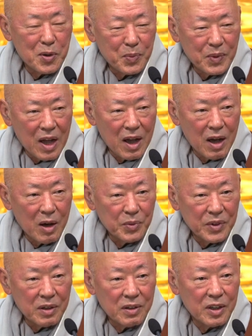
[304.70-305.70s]
없다
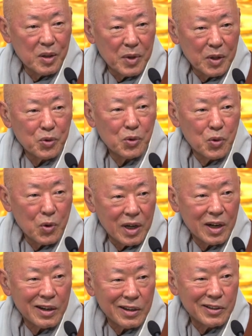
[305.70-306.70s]
없다 거기만 뚫고
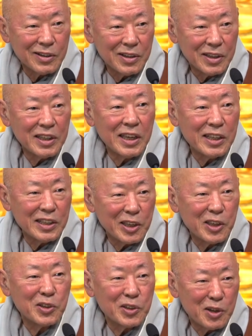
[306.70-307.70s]
가라는 거예요. 이게 이제
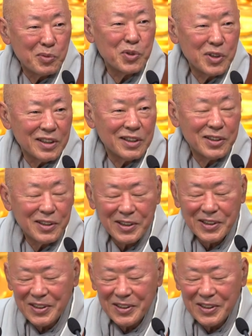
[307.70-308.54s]
경절문인 거예요.